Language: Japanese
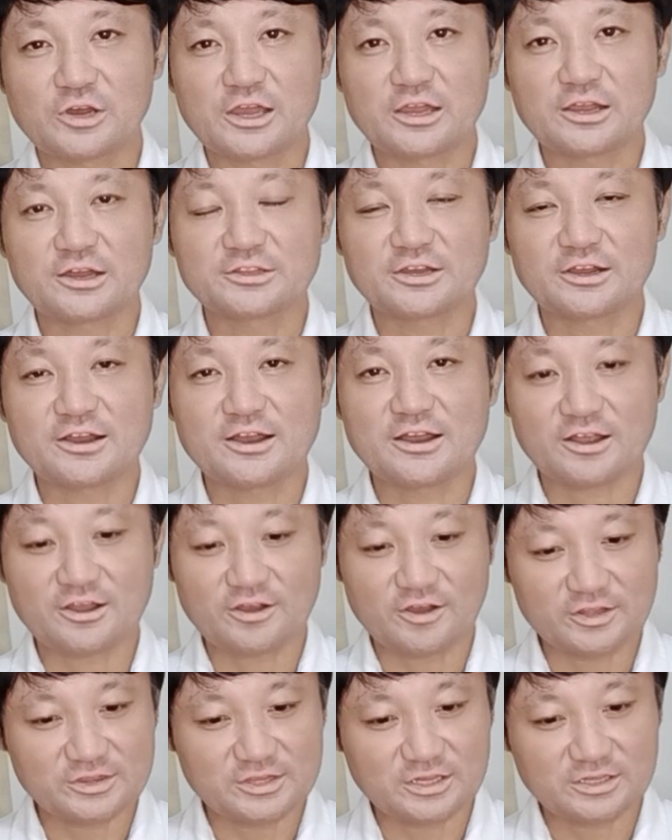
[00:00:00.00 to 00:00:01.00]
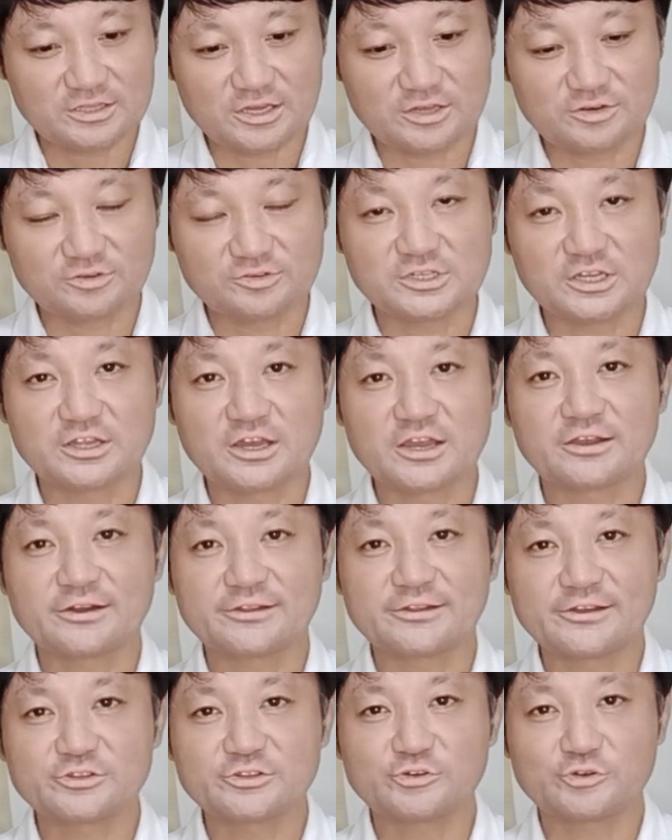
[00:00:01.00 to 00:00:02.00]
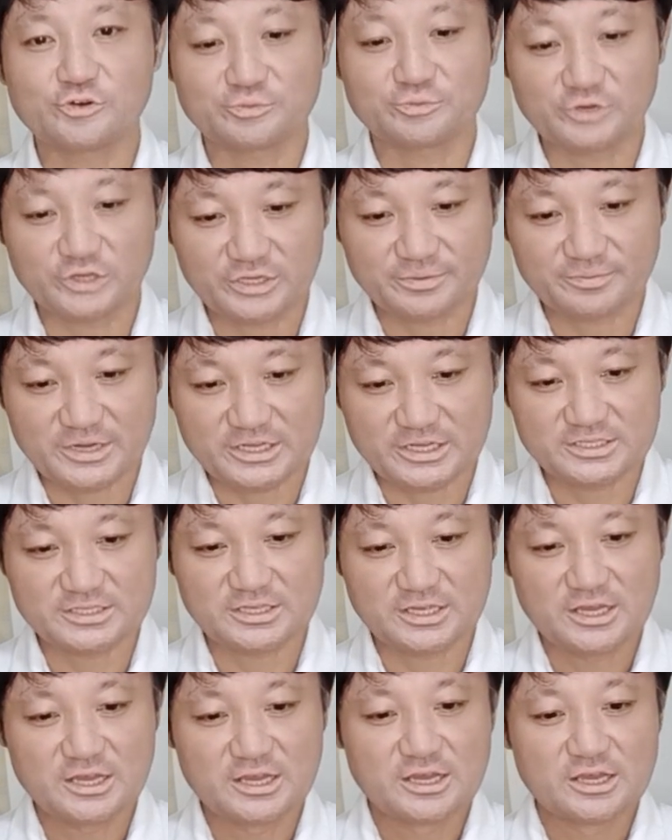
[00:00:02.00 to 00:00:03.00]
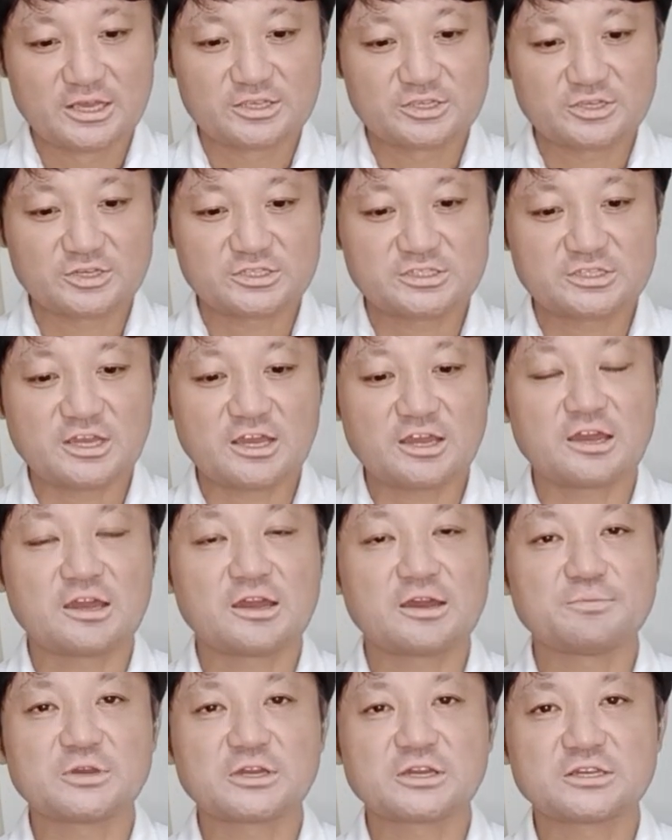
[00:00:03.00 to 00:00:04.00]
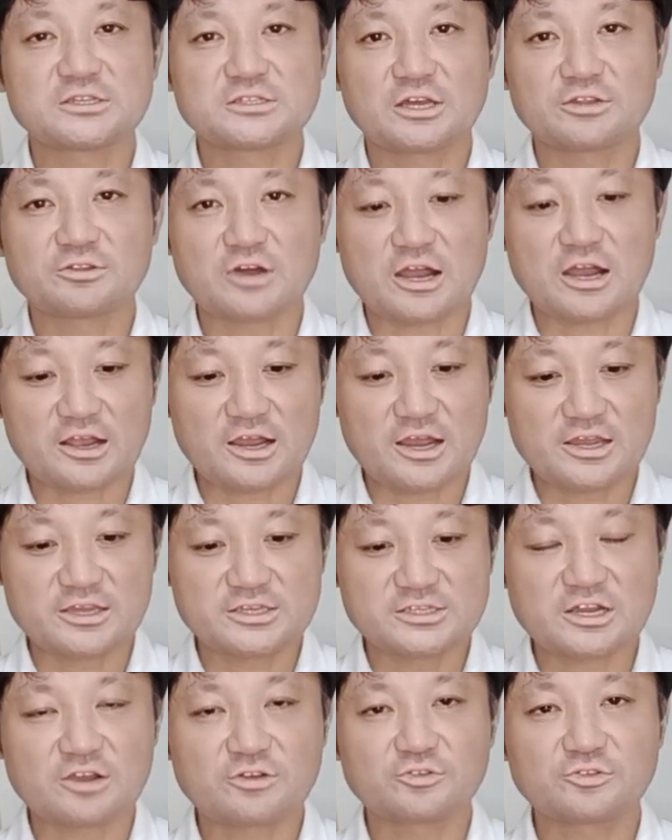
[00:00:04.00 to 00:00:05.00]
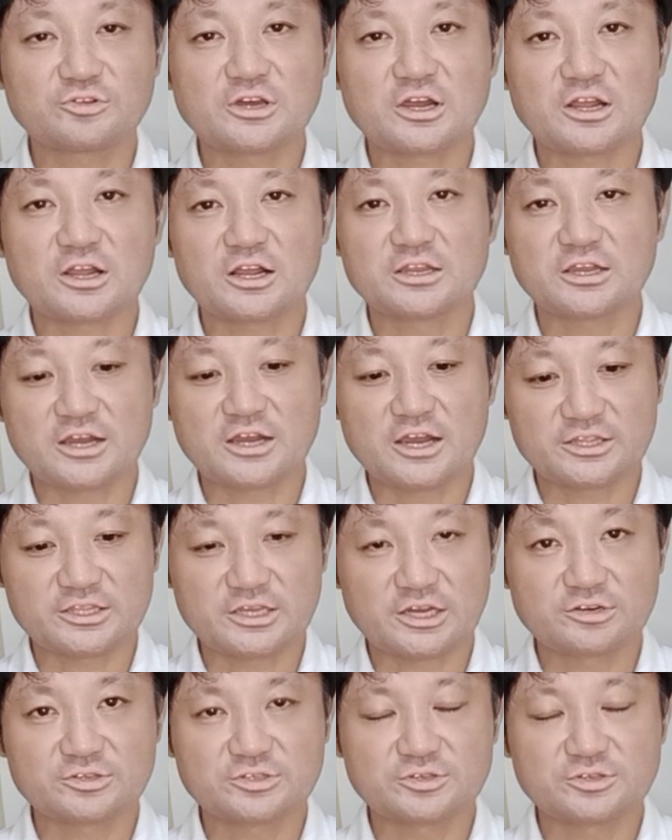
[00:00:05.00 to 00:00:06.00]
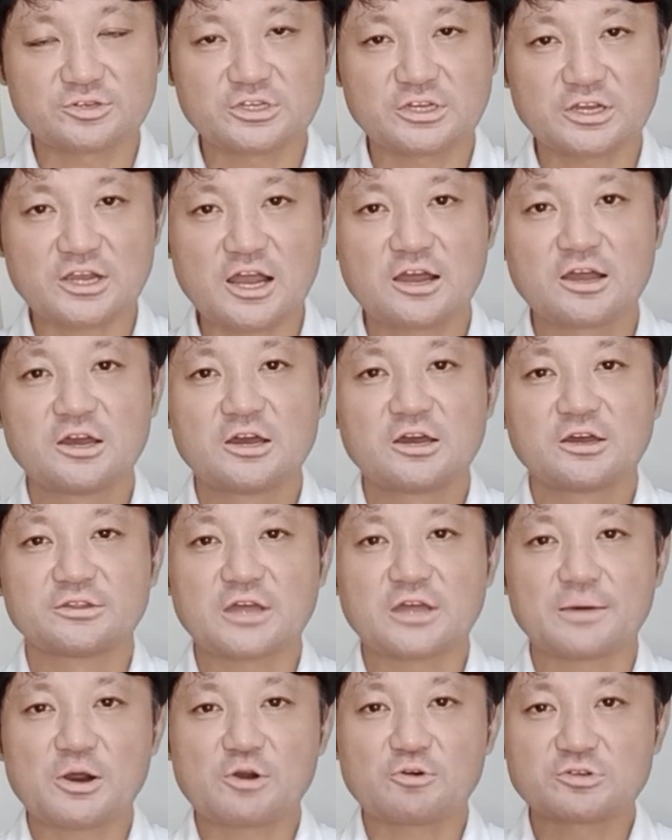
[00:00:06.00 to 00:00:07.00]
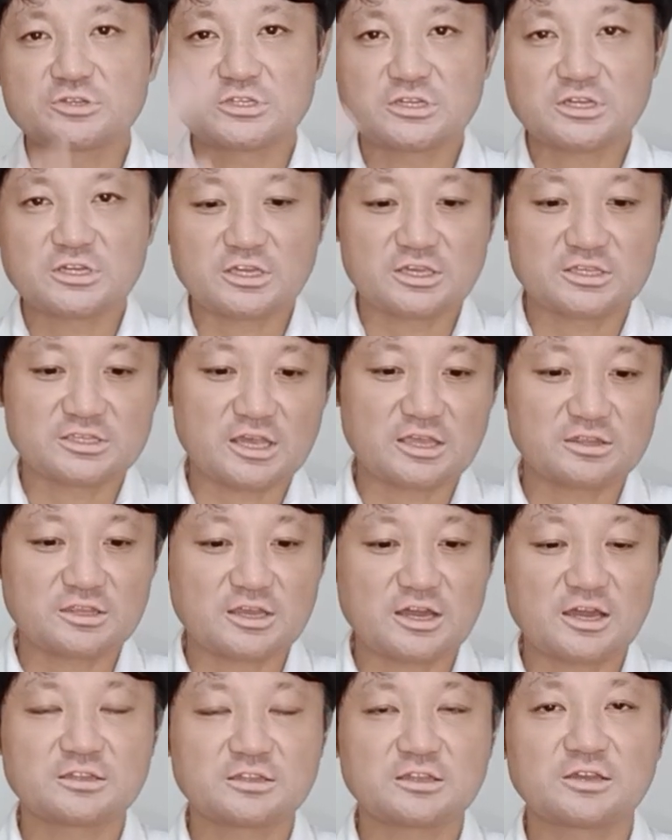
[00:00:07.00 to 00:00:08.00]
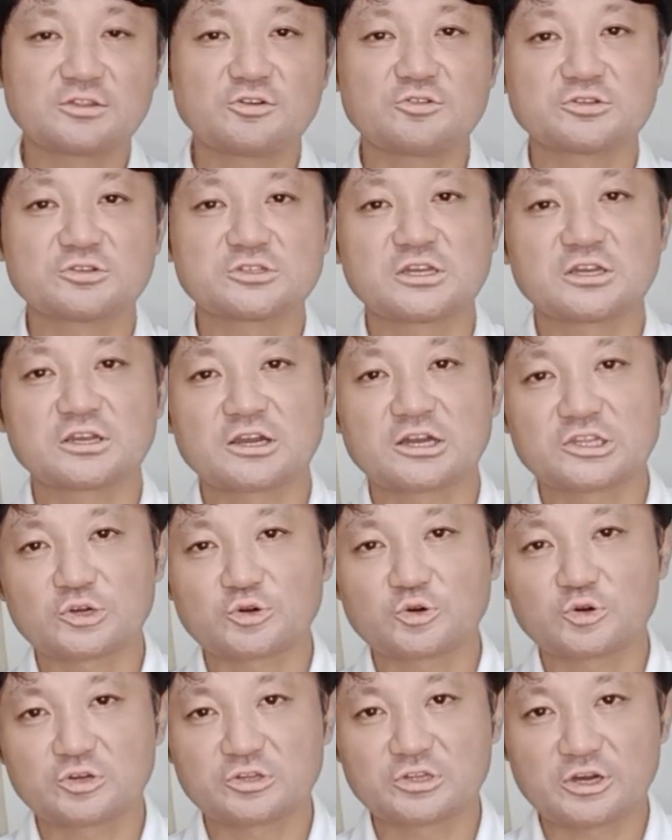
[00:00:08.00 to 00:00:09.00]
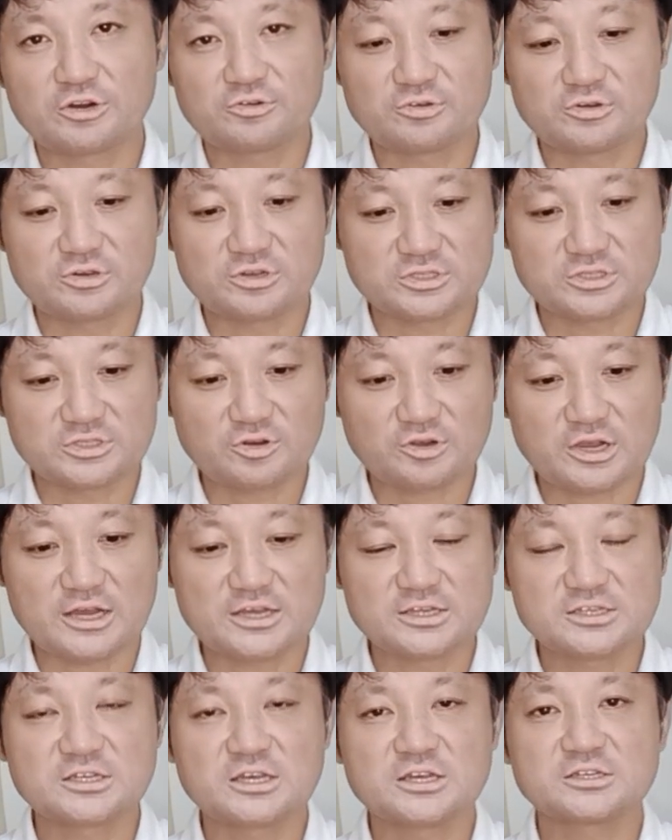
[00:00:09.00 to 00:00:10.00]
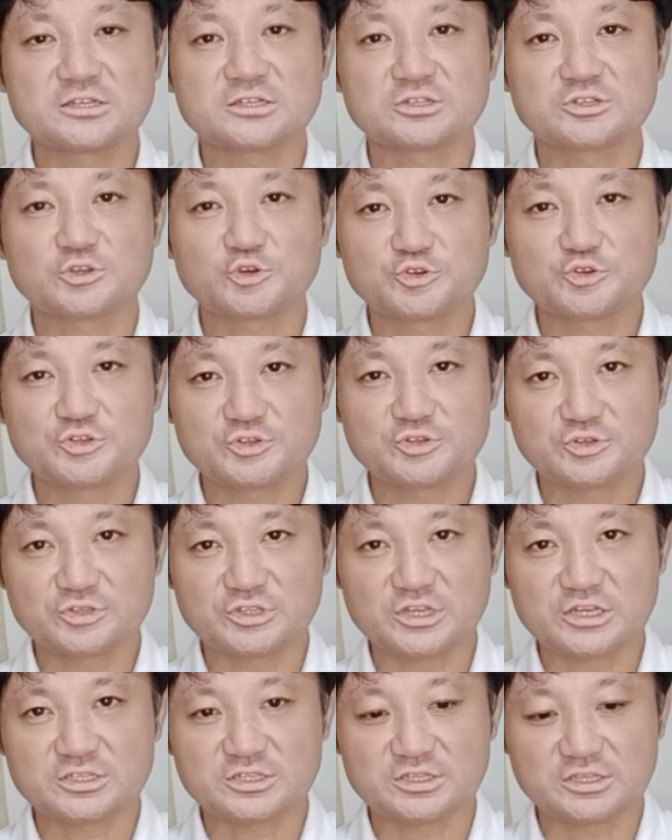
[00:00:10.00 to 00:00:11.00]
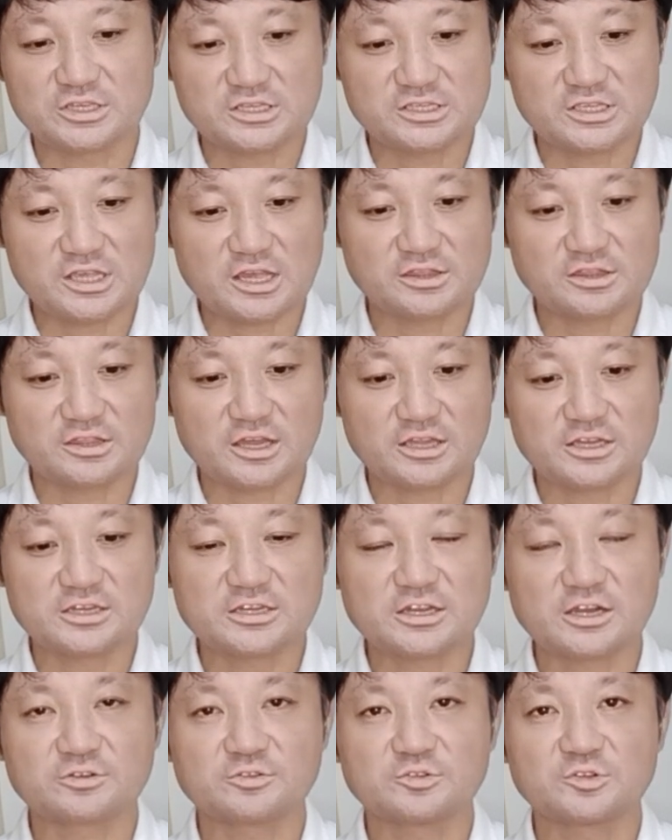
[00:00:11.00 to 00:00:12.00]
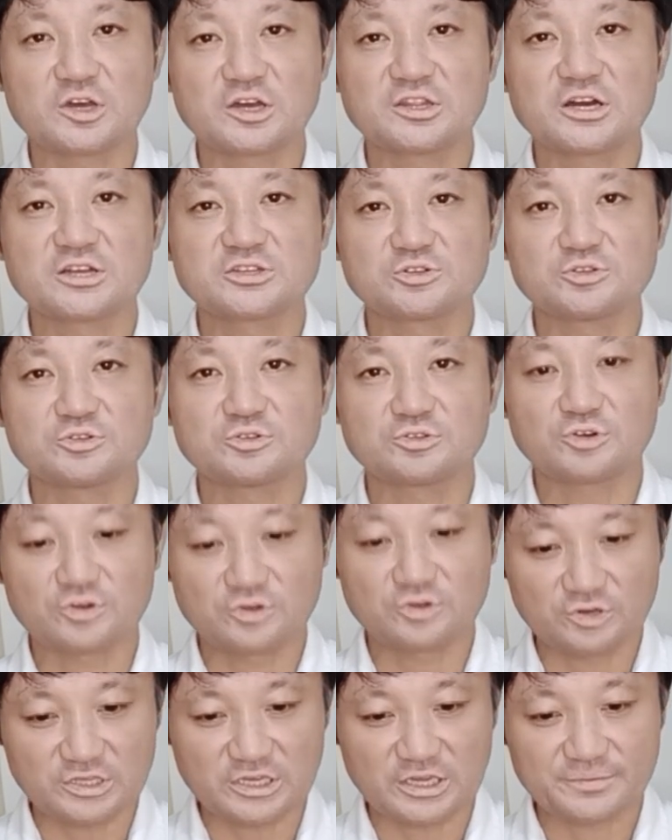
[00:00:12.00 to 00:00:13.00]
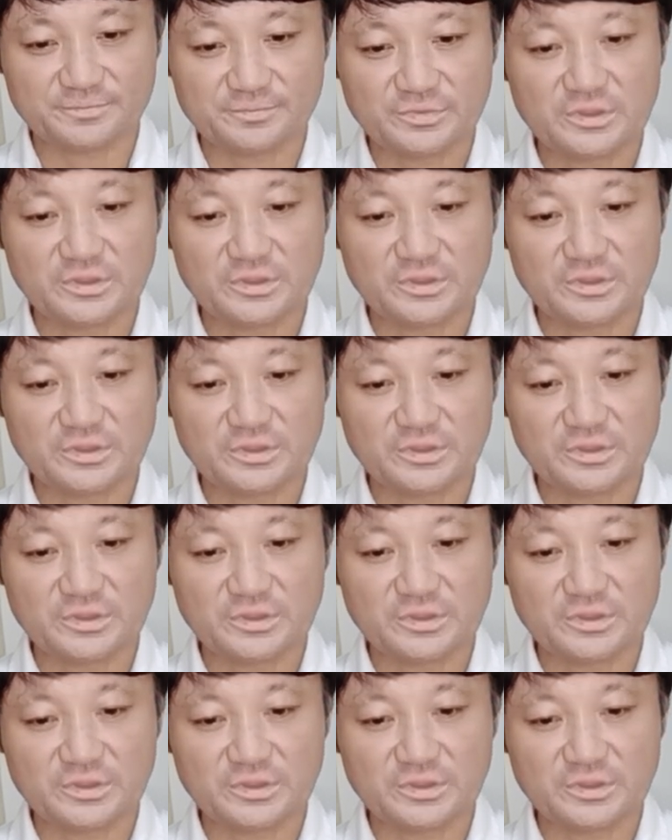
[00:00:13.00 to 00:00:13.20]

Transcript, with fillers: 方が変わってきているんじゃないかなと思います。そして、え右下の赤い四角の中に書いてある数字が、ダバオ地域全体での新型コロナウイルスの感染者総数です。2776人。